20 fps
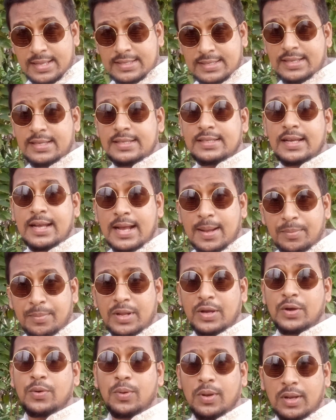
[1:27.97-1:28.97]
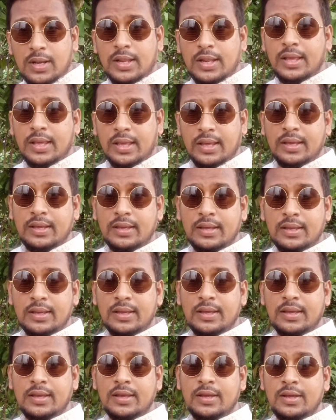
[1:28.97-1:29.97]
আজকে যে কামটা করলি
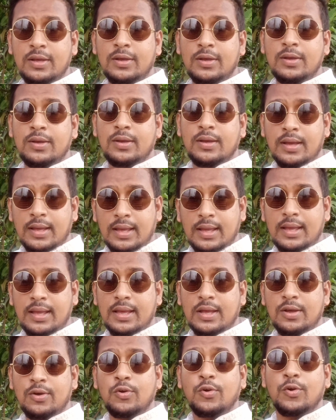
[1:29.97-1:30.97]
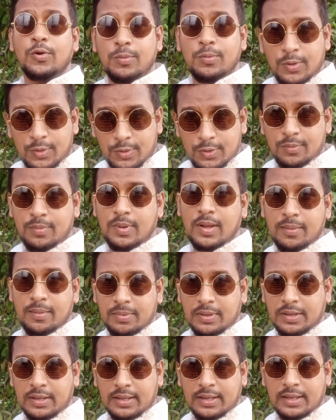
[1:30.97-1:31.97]
হ্যাঁ
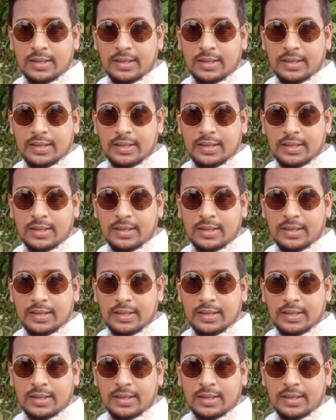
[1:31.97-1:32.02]
অবৈধভাবে